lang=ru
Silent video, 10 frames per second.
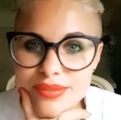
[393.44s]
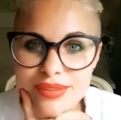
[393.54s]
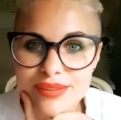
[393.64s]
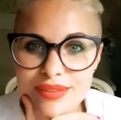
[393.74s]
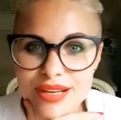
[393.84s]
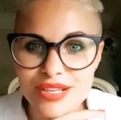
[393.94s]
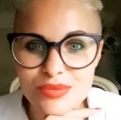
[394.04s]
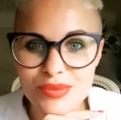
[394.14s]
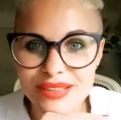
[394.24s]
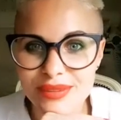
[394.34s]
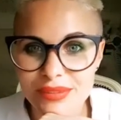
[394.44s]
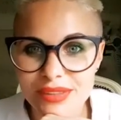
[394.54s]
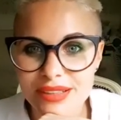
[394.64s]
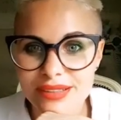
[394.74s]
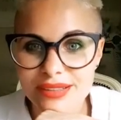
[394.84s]
А? Врач Билом,
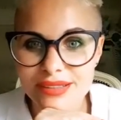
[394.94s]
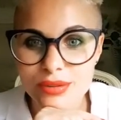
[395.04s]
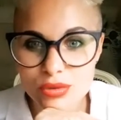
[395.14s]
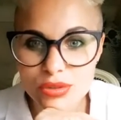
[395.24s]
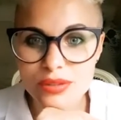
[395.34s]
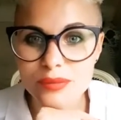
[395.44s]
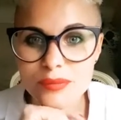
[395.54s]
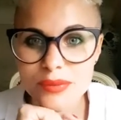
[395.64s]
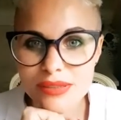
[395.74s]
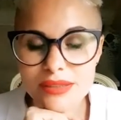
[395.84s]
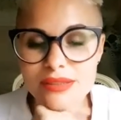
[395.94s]
да. Ну все, пиздец,